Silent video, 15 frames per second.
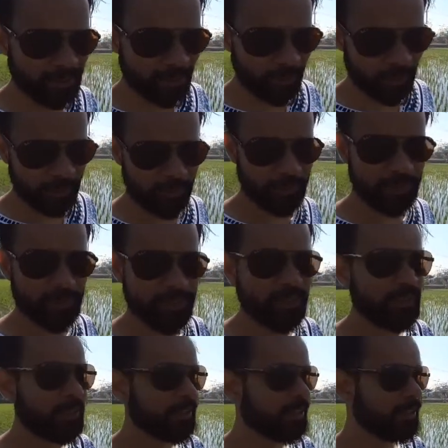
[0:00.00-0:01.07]
सकता हूँ
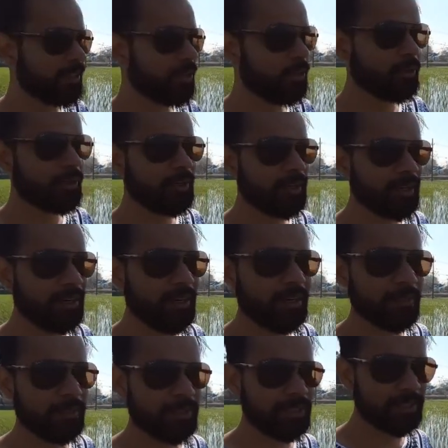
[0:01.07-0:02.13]
कि इन लोग का
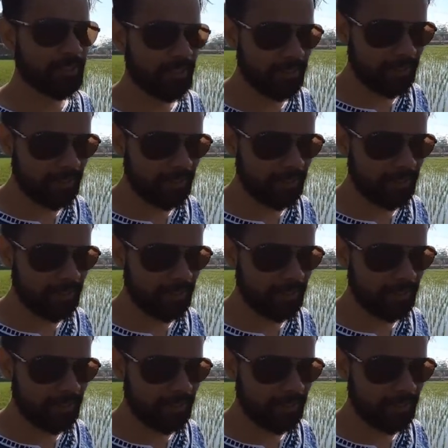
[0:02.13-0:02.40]
काम कैसे